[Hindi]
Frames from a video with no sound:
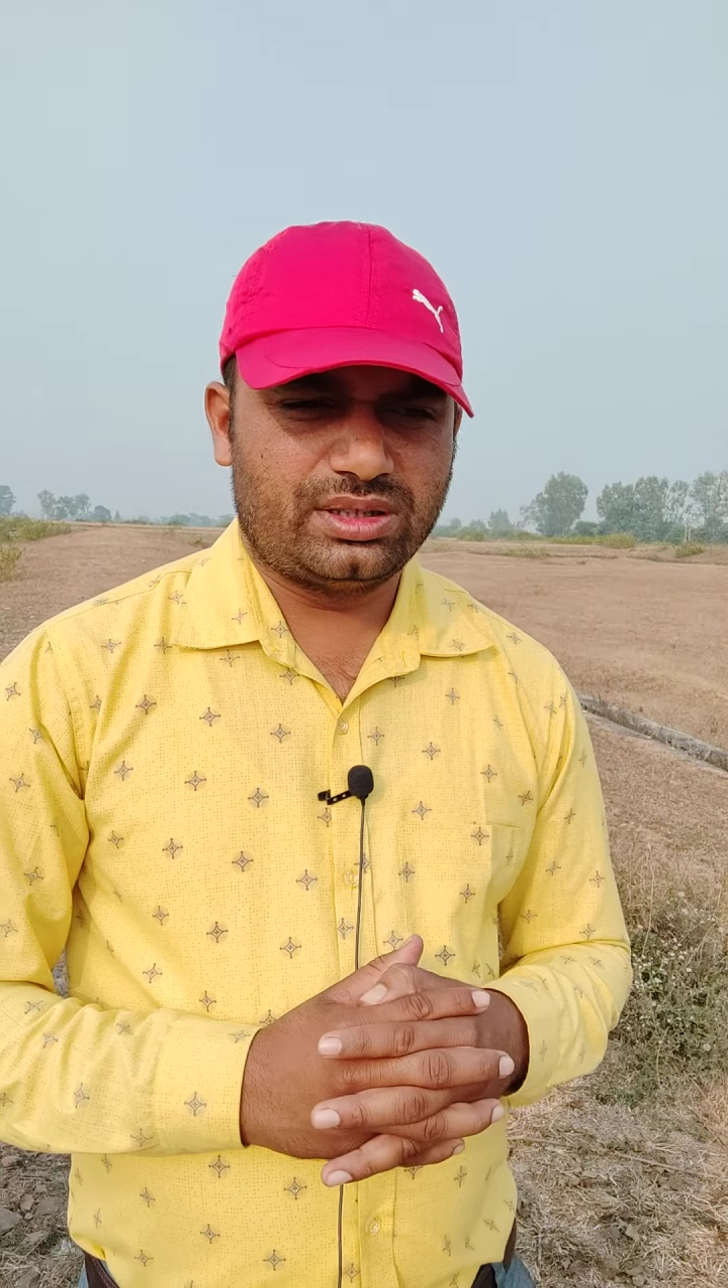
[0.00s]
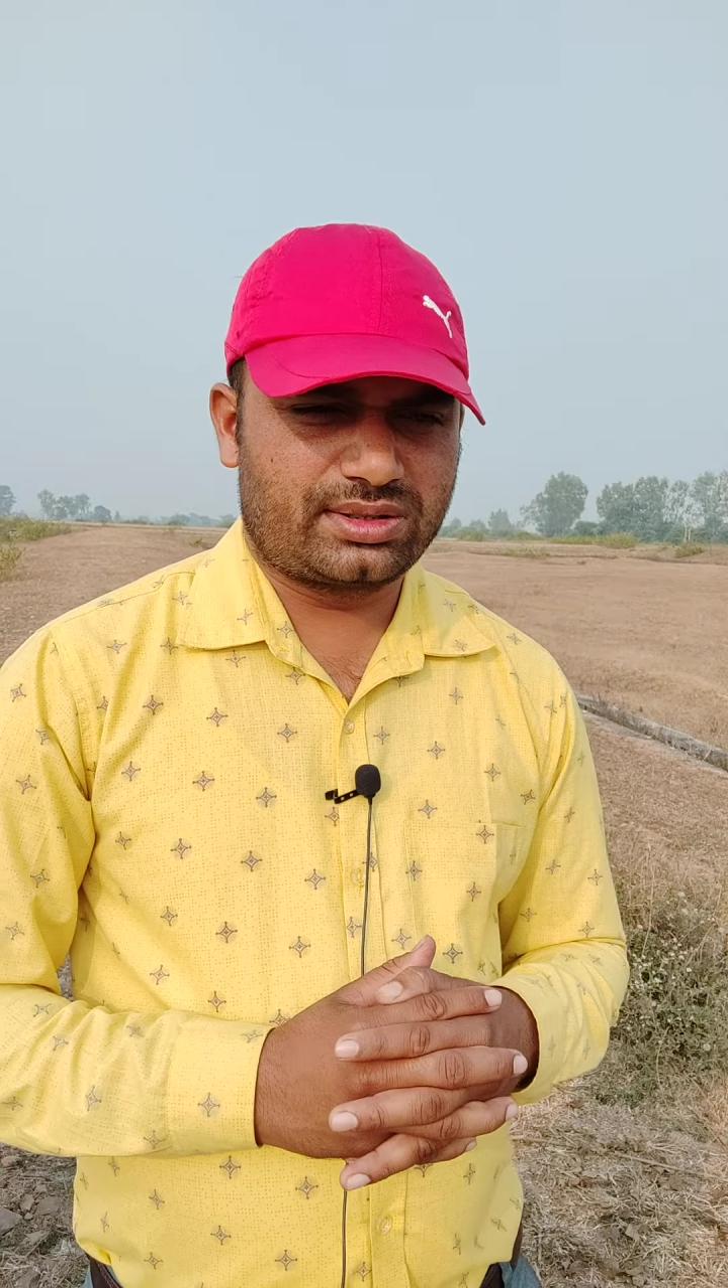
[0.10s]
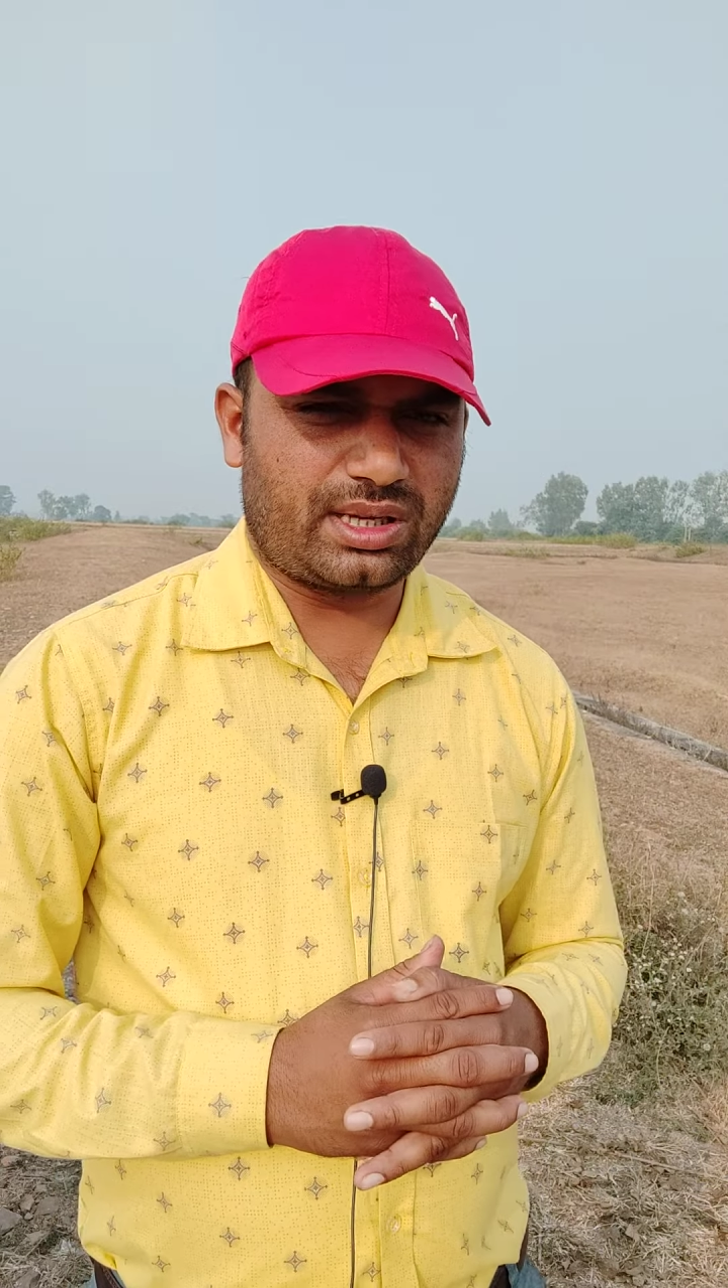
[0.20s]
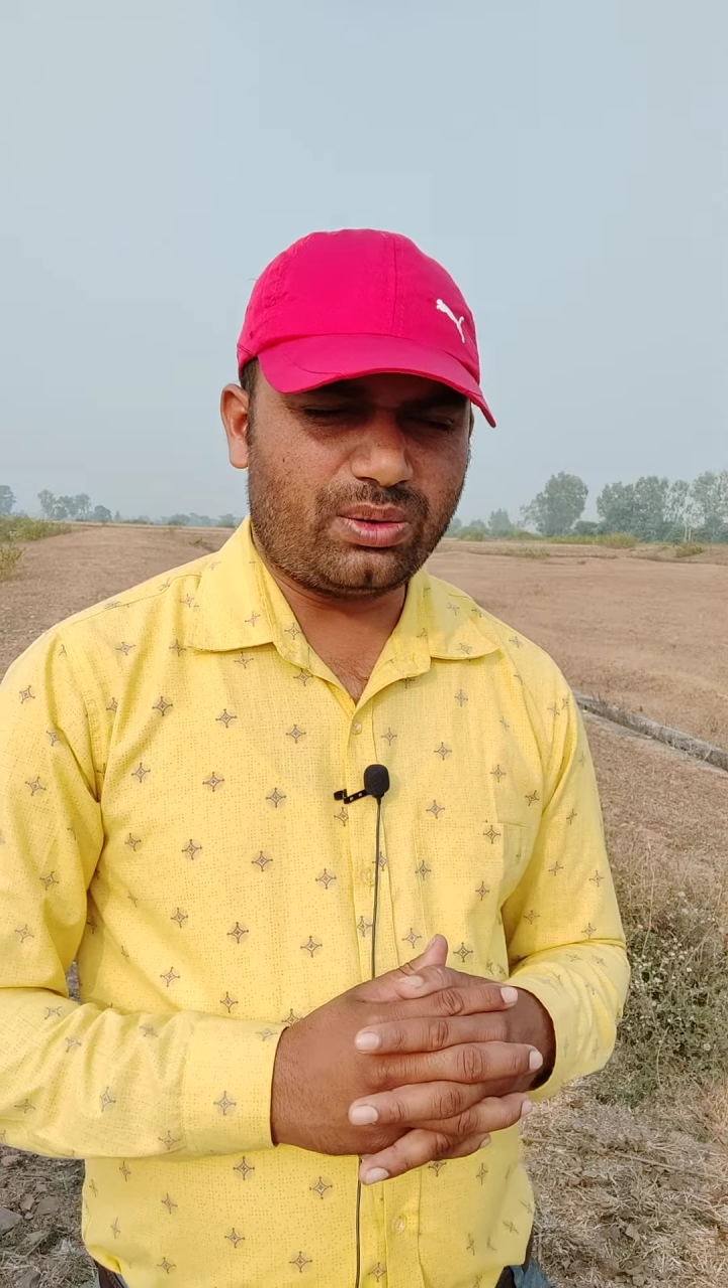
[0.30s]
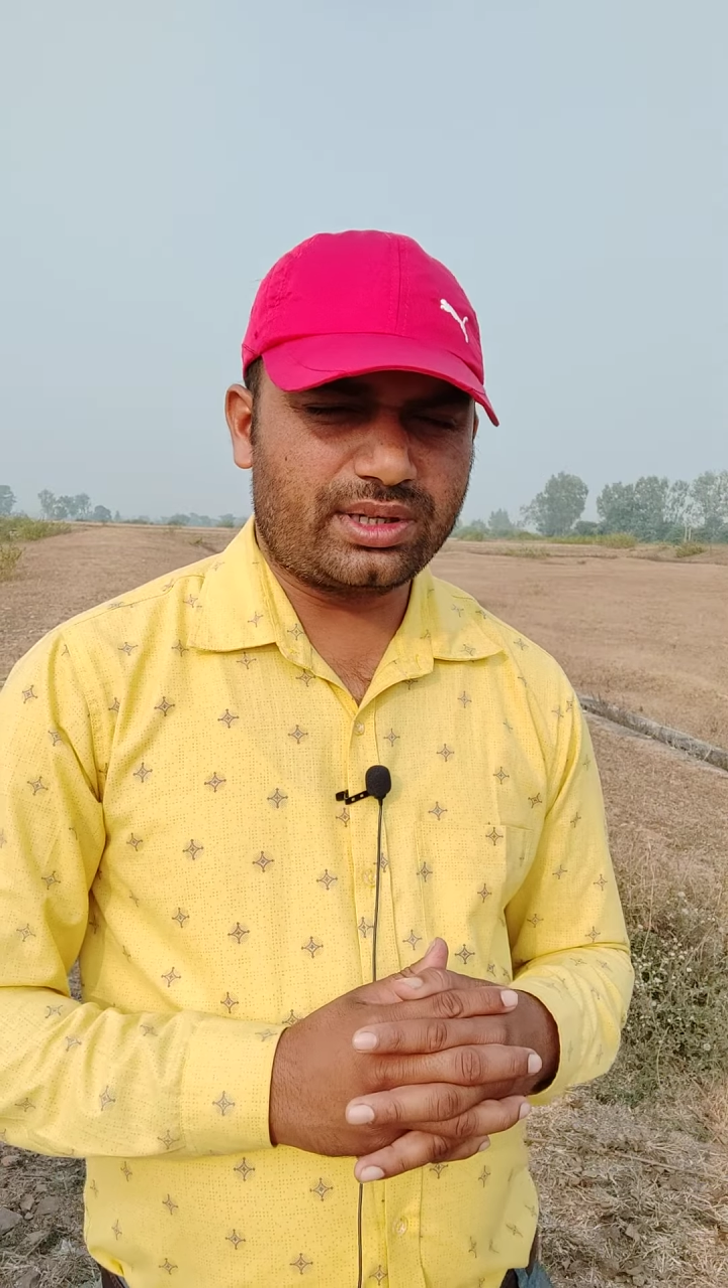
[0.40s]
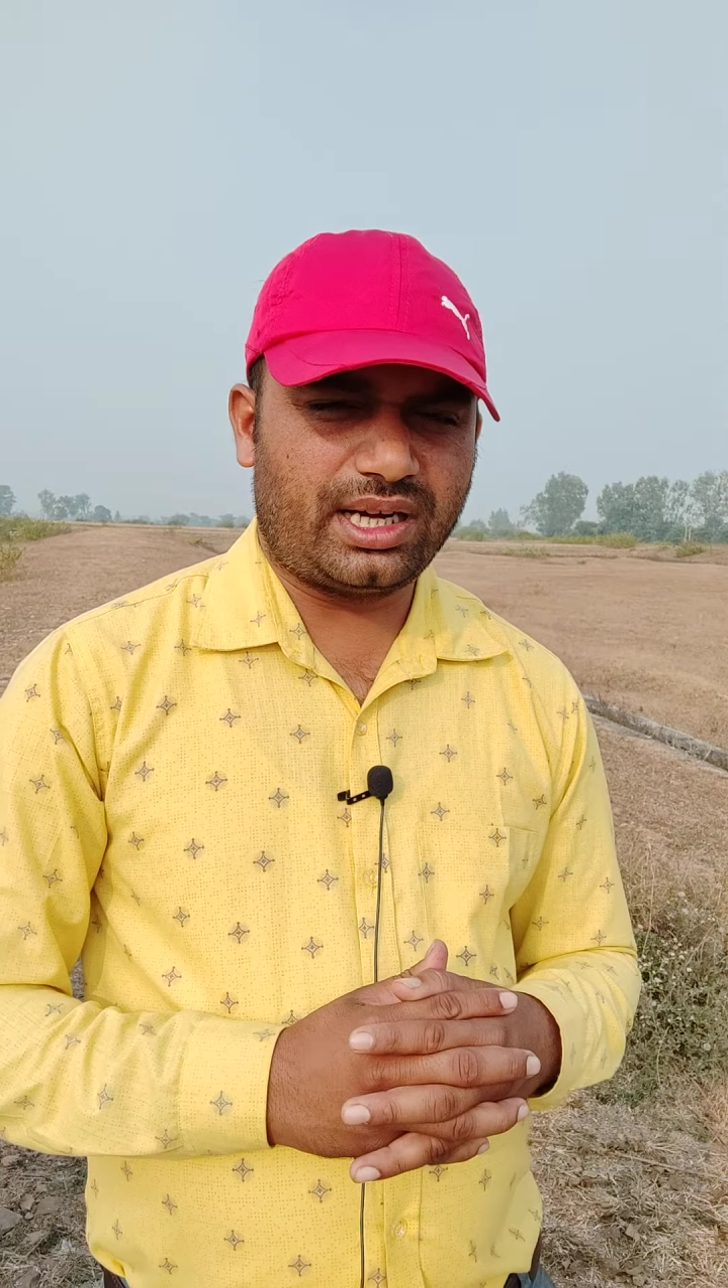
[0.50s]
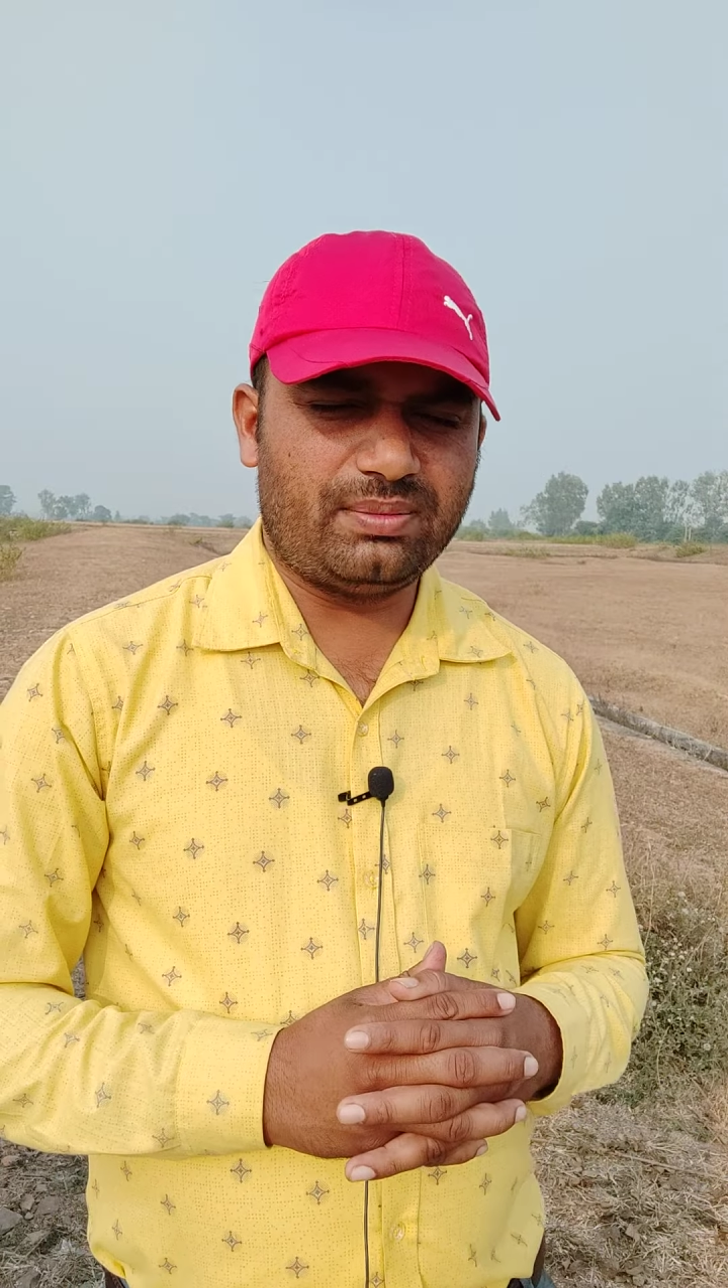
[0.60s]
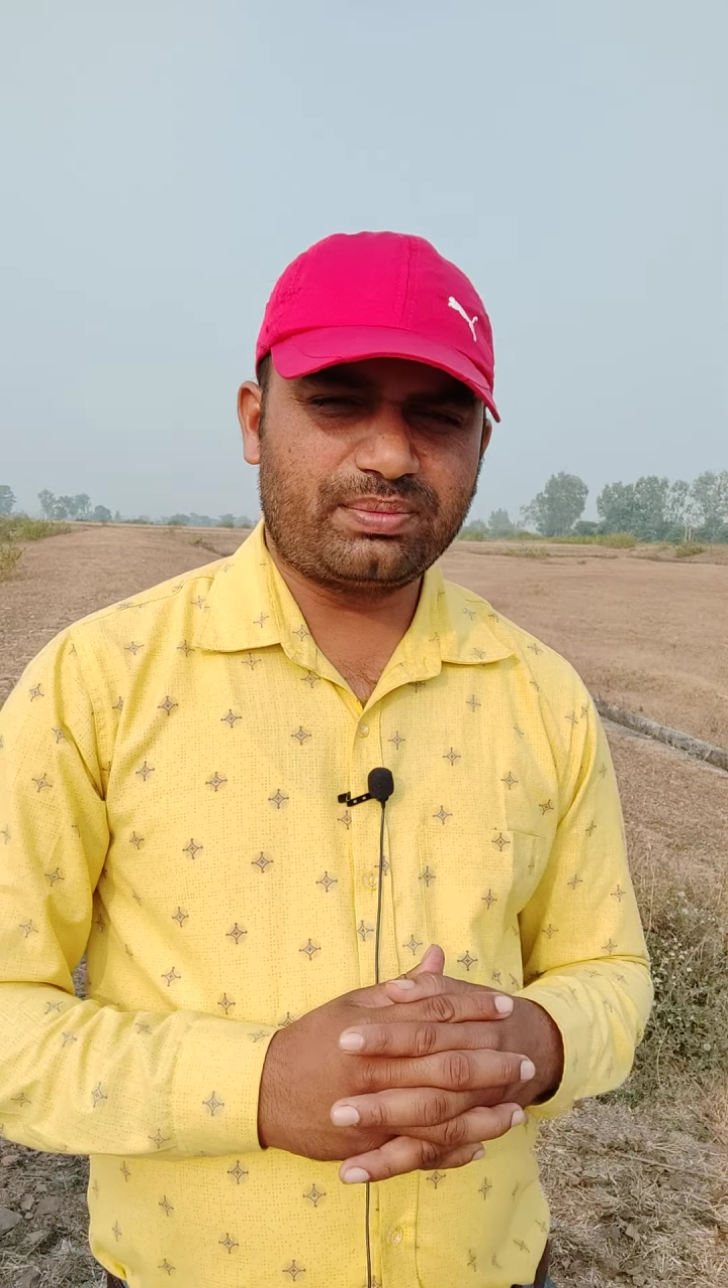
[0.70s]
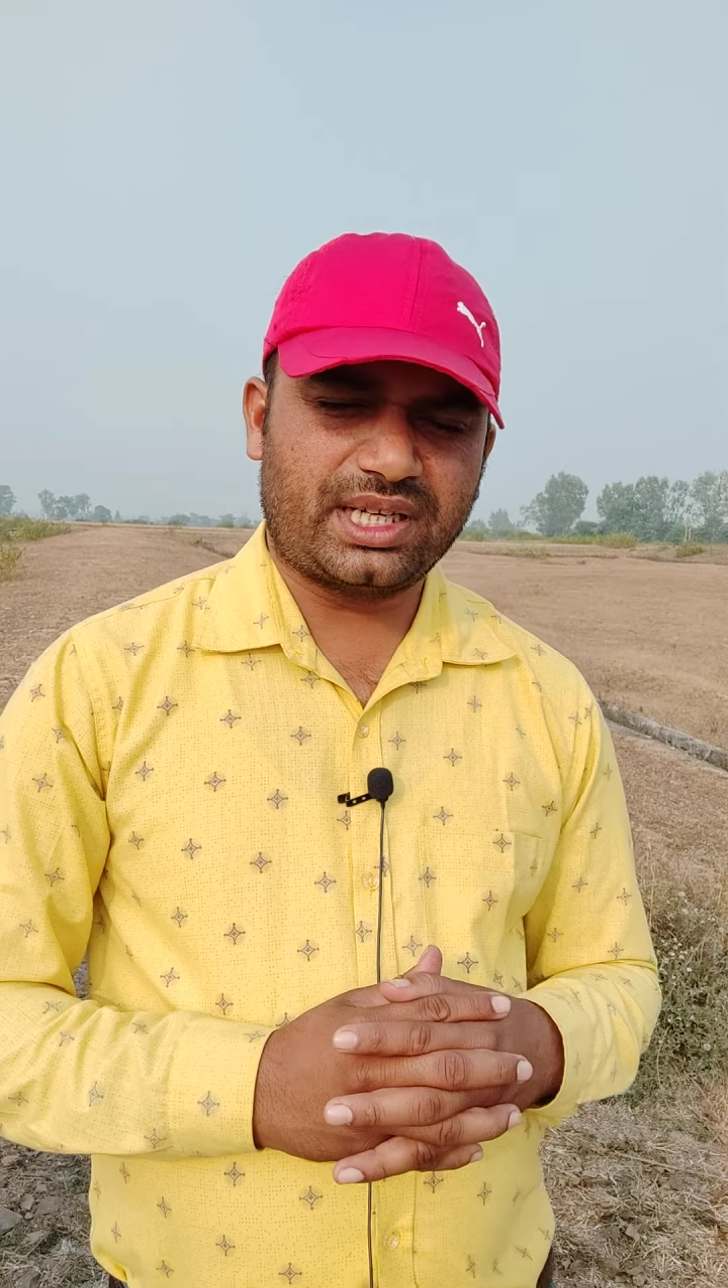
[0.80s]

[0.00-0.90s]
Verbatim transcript: 100 ग्राम